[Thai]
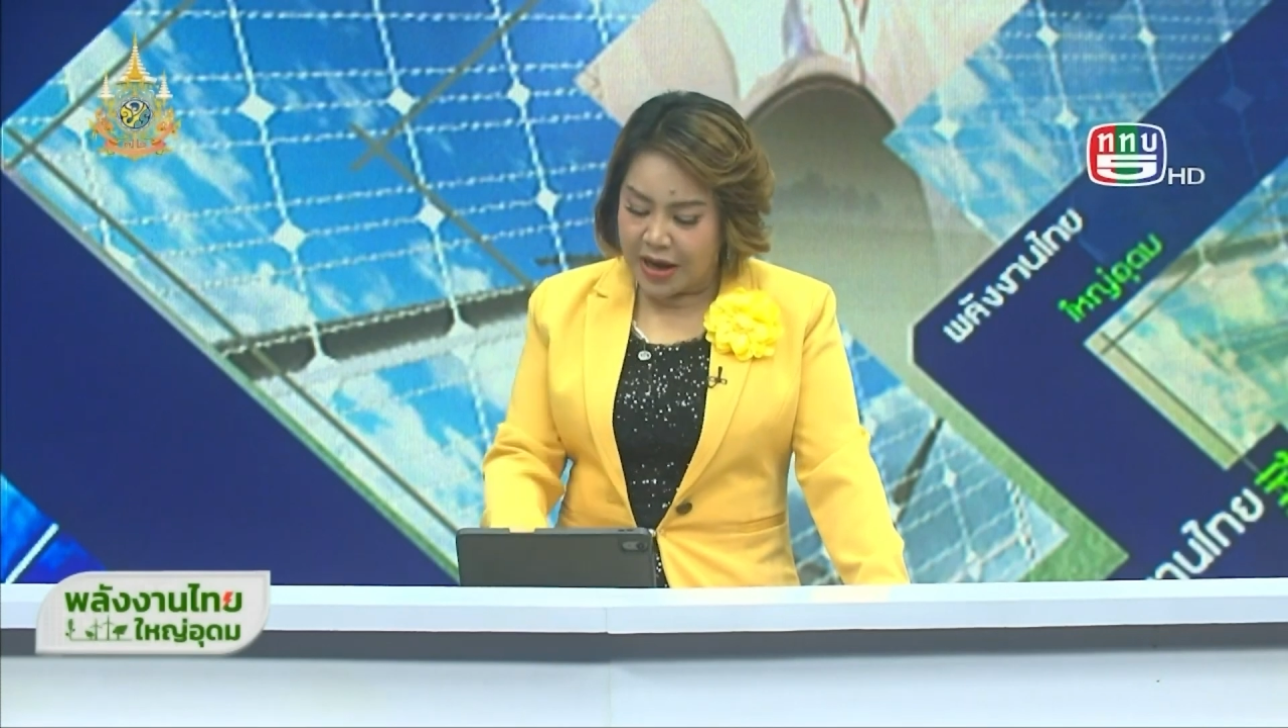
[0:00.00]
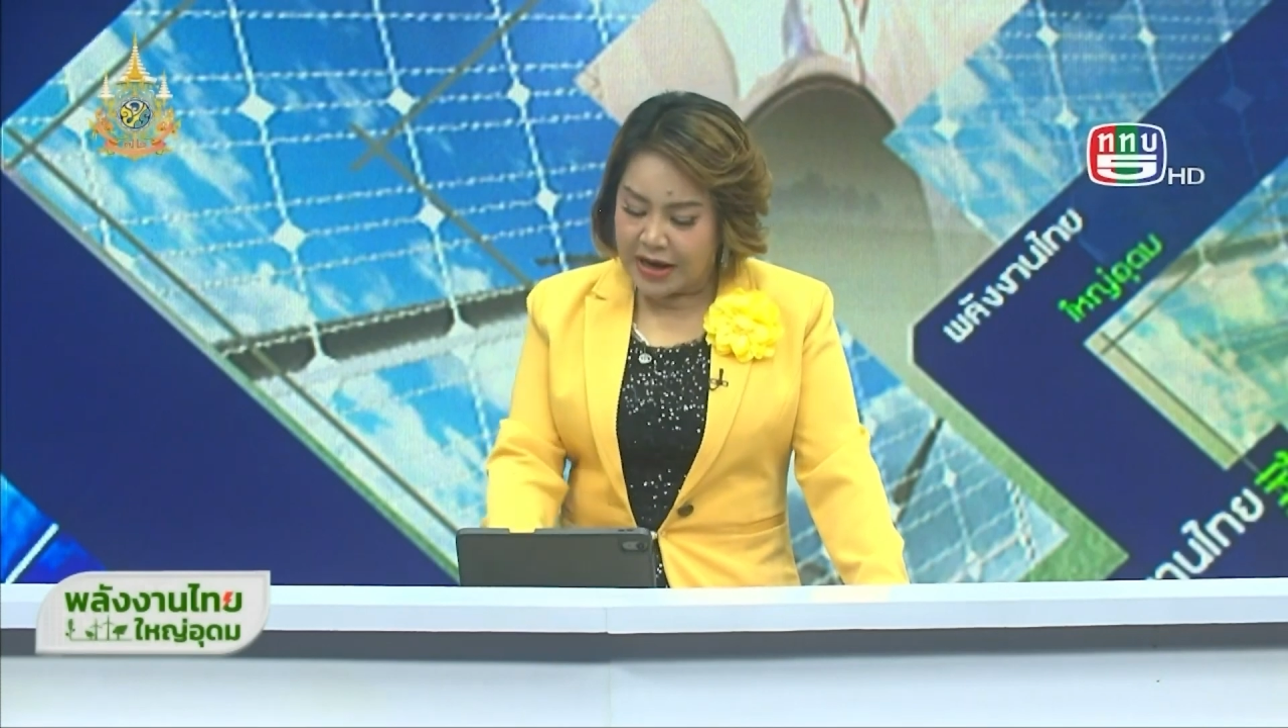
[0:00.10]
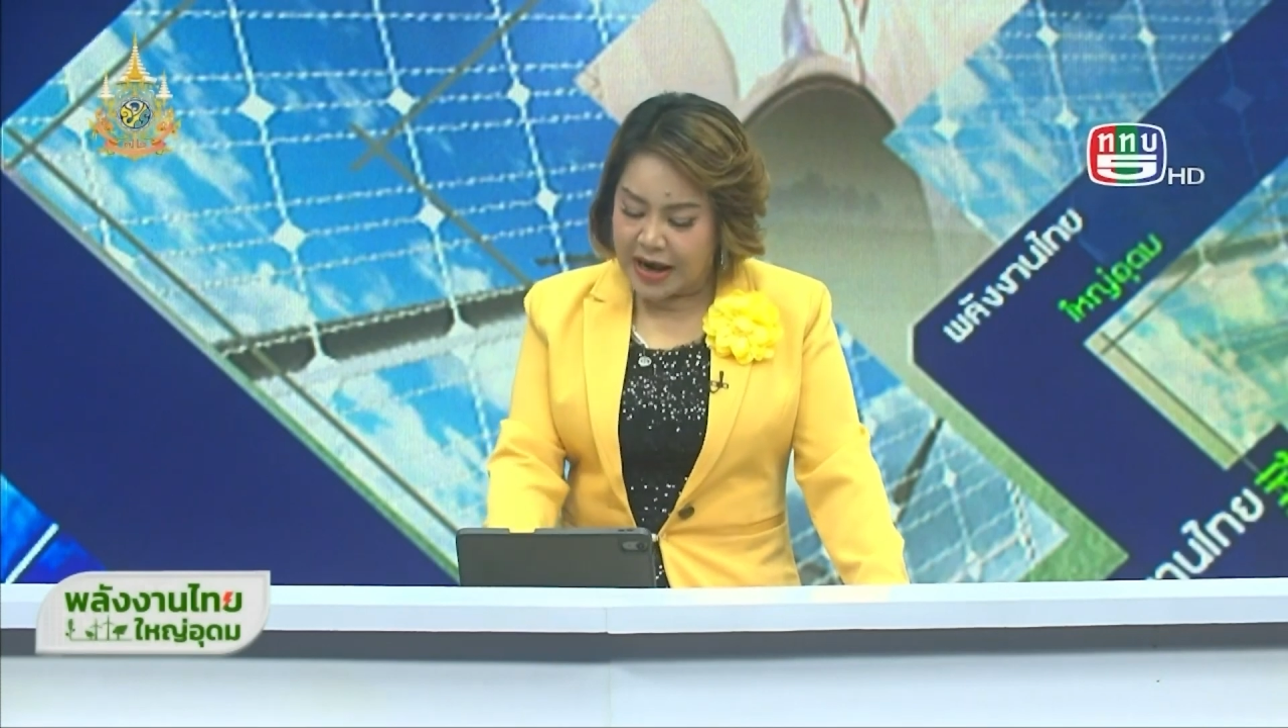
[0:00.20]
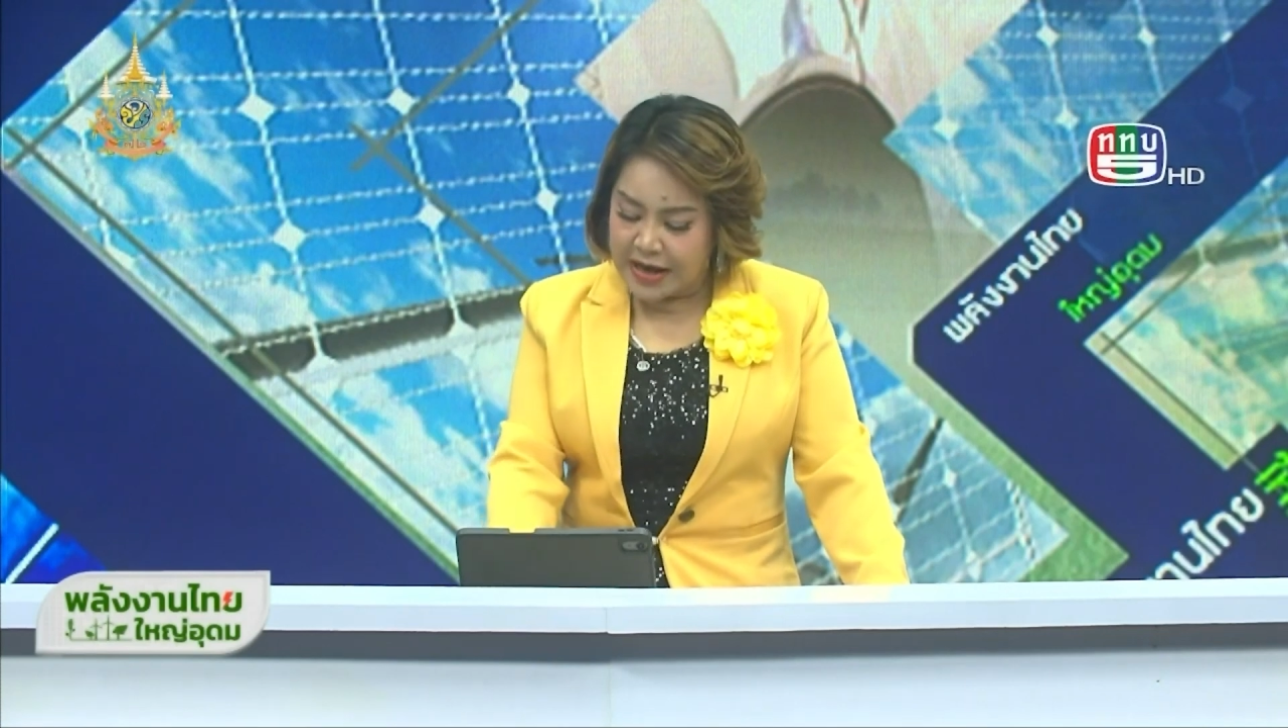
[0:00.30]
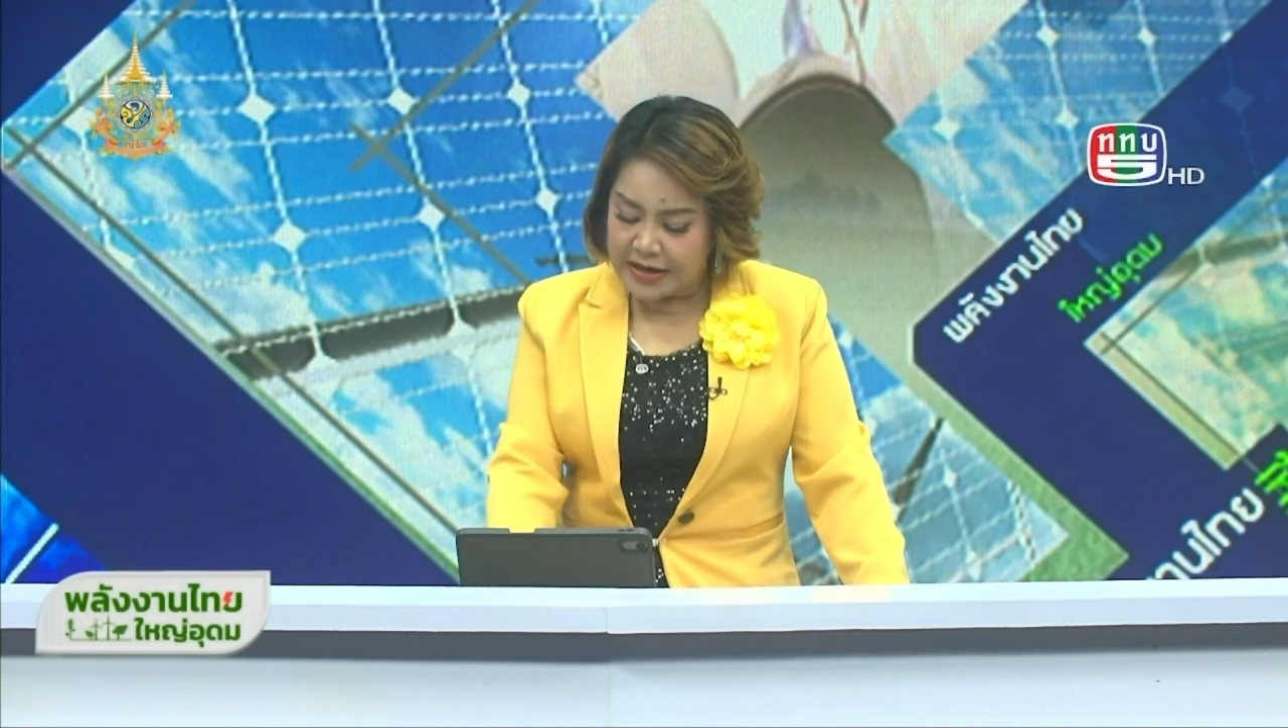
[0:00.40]
ใก
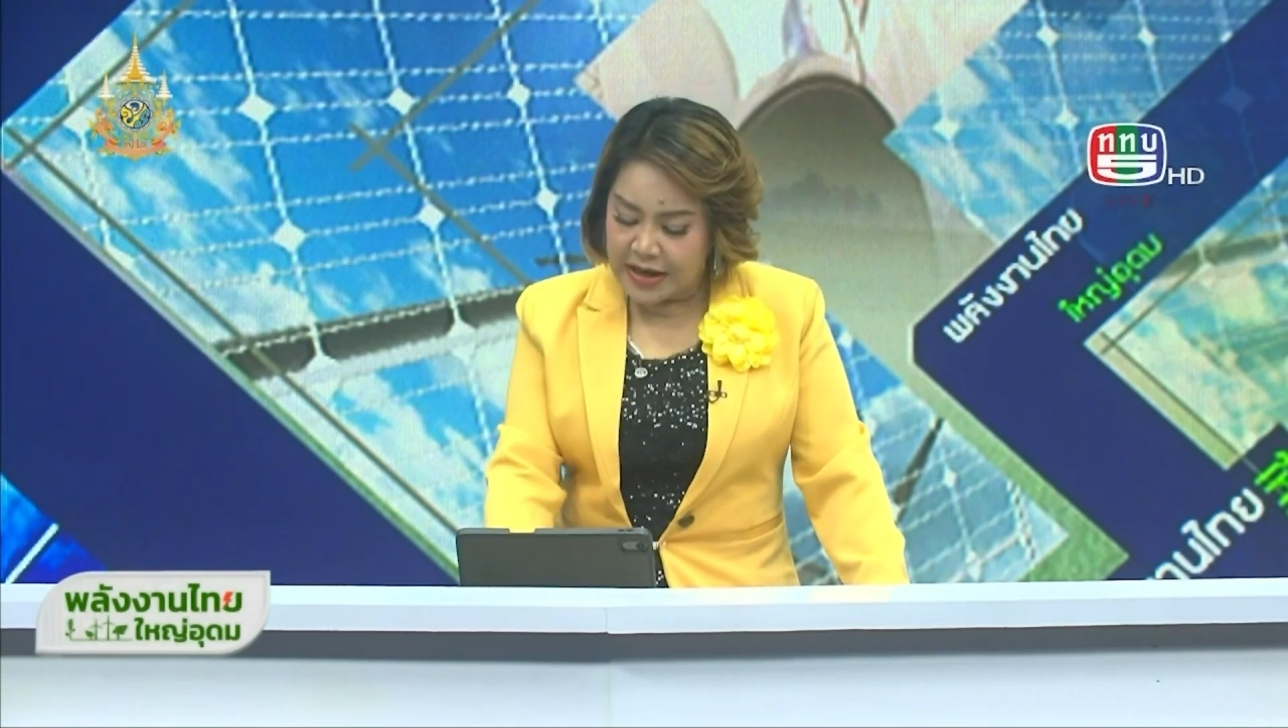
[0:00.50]
ล้ๆ